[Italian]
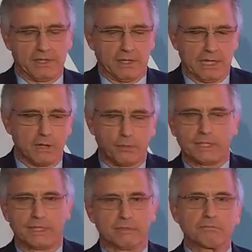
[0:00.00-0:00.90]
e
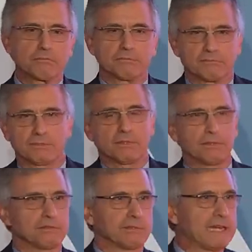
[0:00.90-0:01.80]
quindi
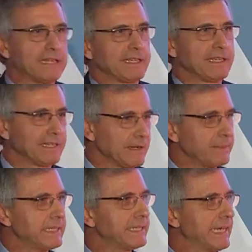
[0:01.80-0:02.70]
con grande
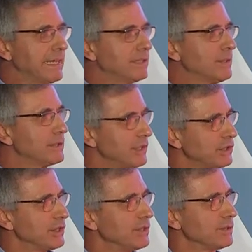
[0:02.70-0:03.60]
rapidità ho
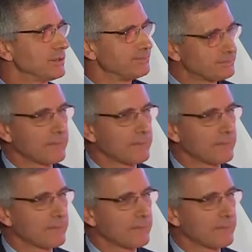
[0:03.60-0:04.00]
deciso,